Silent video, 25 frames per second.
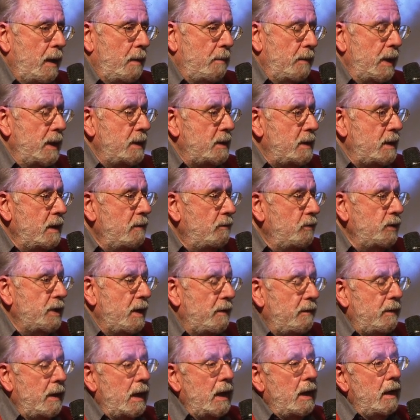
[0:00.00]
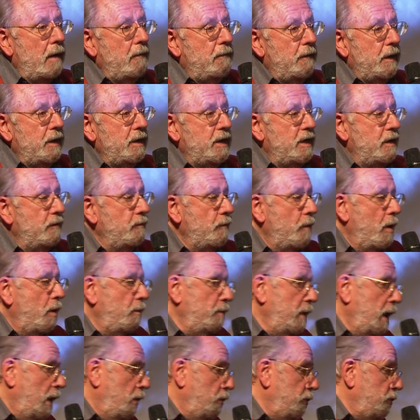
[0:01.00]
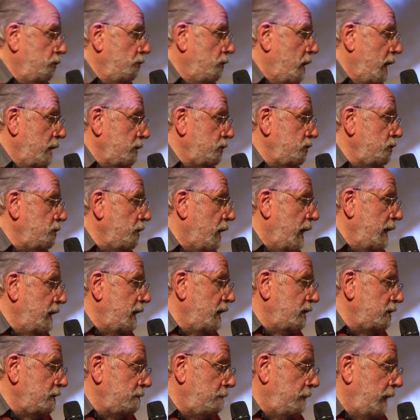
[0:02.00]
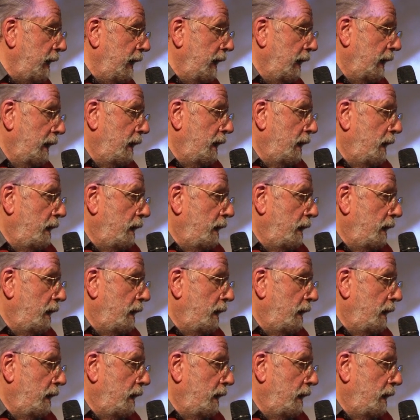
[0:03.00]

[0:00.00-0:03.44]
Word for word: mais si vous avez effectivement mis le doigt sur un aspect